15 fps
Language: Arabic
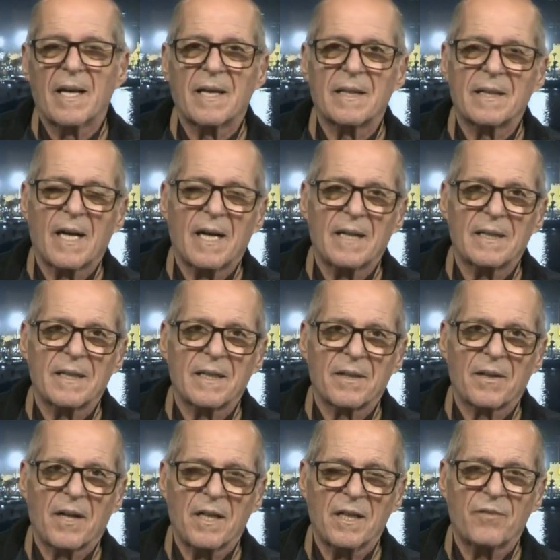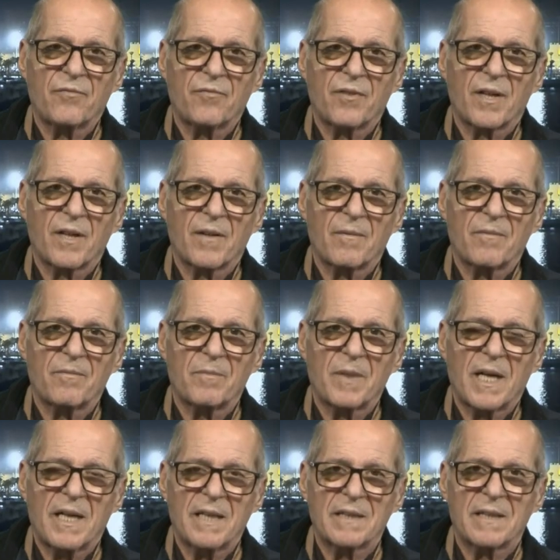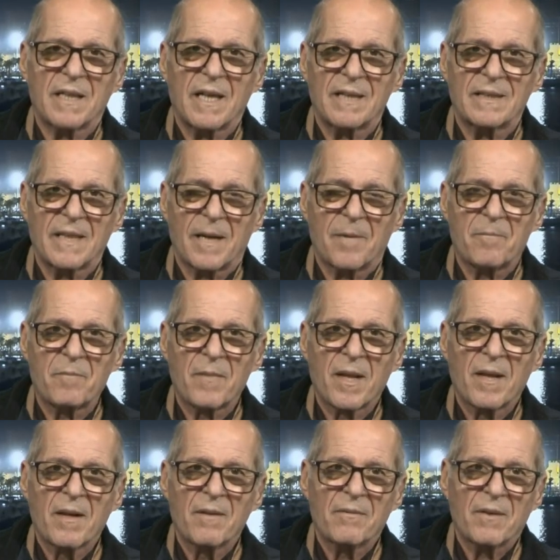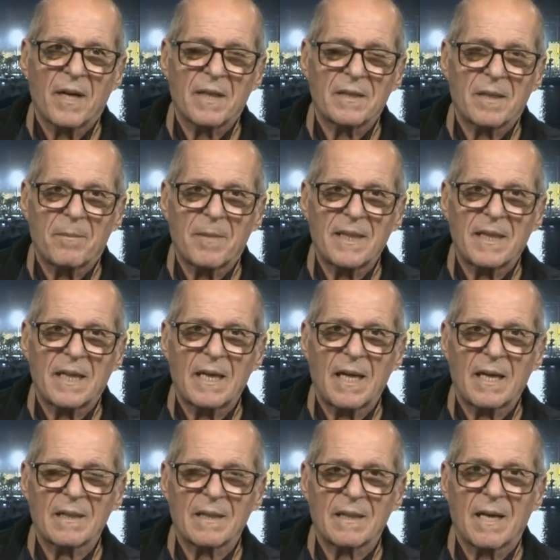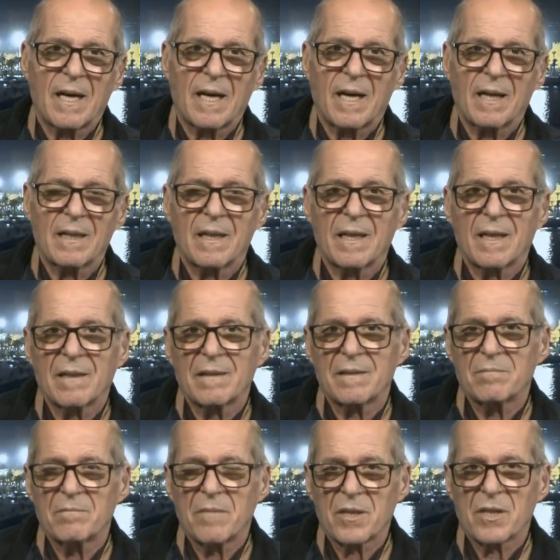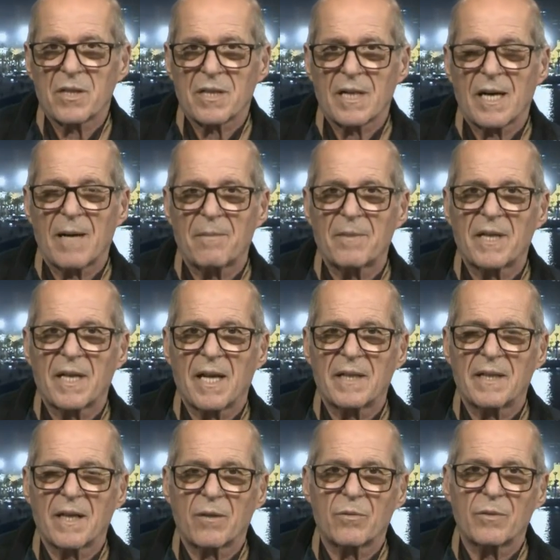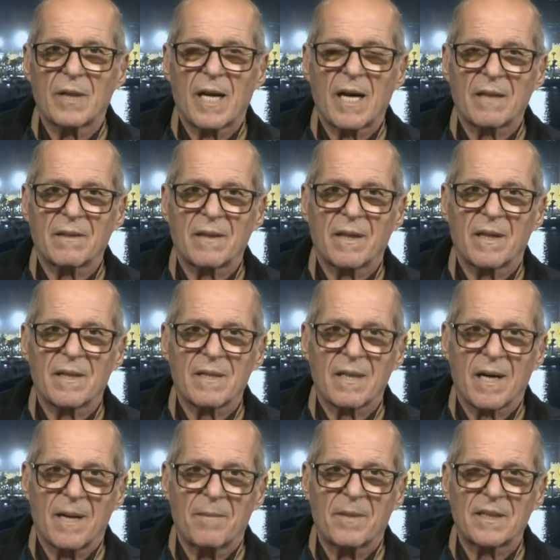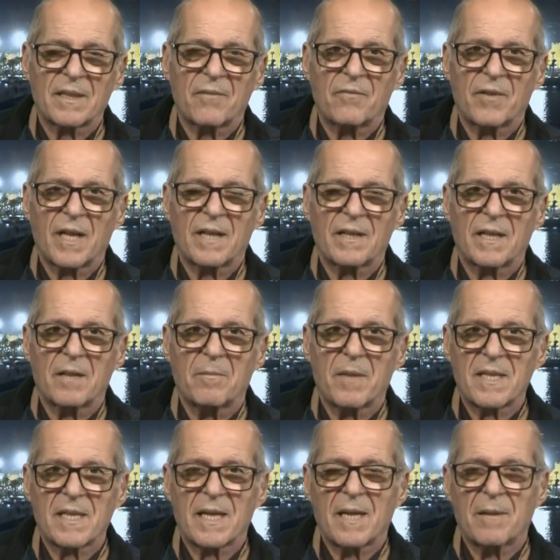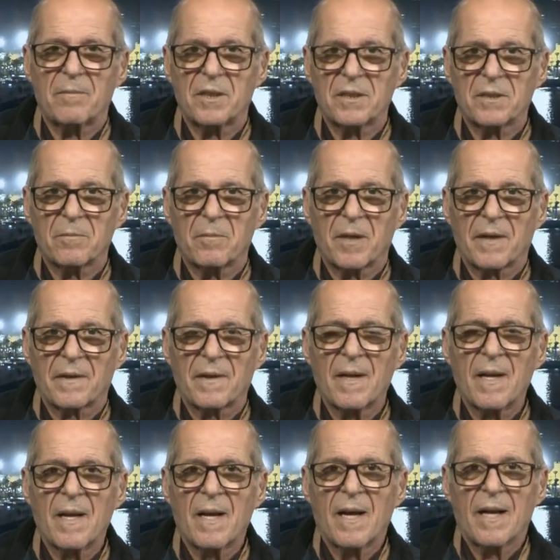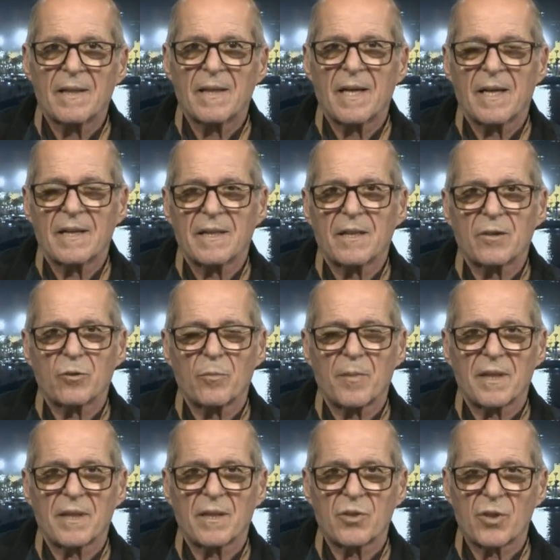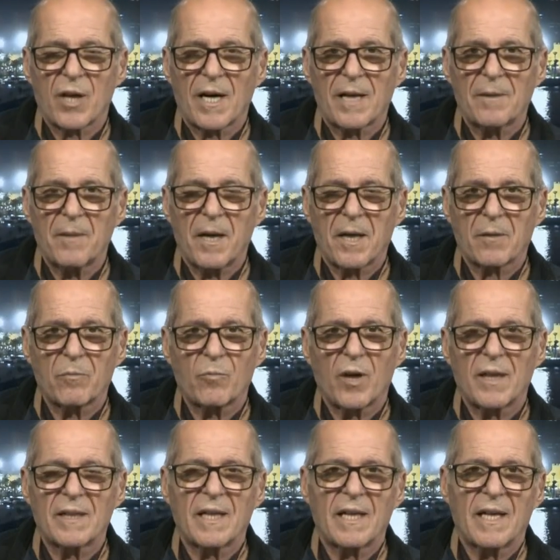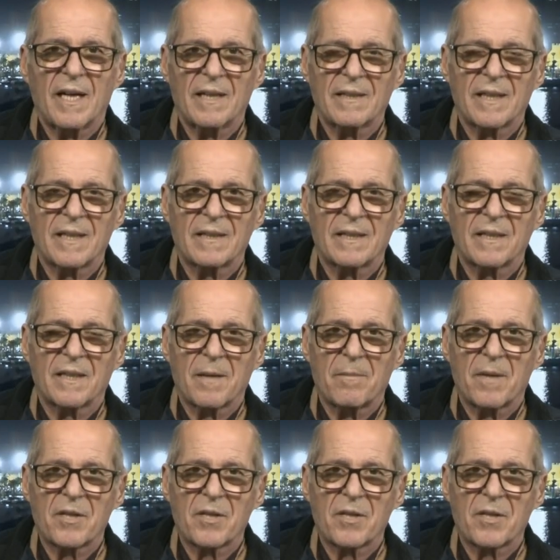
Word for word: يعني ضعيف من ناحية الأداء فأتمنى الحقيقة على المجلس الأمن أن يكون أكثر صرامة في هذه المسألة باعتبار نعم. أن هذه تمثل جرائم حرب وأن الأعداد إذا ما